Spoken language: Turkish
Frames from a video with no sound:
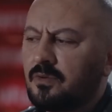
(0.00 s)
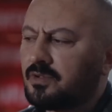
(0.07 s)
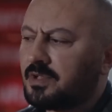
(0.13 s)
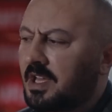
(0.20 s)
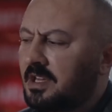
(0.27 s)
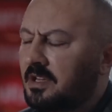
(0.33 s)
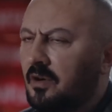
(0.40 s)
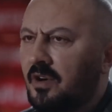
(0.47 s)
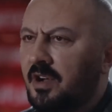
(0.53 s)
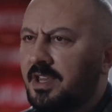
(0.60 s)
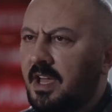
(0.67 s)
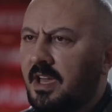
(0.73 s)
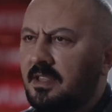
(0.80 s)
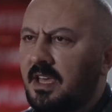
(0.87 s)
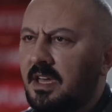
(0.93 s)
Üzerine
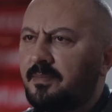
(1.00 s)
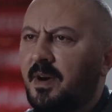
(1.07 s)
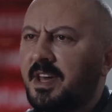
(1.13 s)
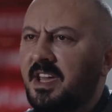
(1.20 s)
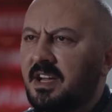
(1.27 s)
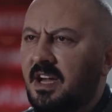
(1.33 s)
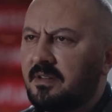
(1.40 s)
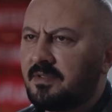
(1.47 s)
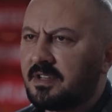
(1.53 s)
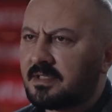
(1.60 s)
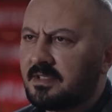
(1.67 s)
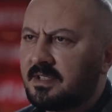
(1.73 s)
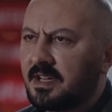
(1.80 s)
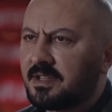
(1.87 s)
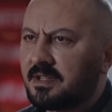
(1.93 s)
oynayanlar para
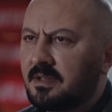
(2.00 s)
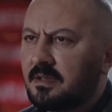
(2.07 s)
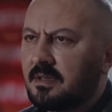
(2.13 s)
kaybettiler.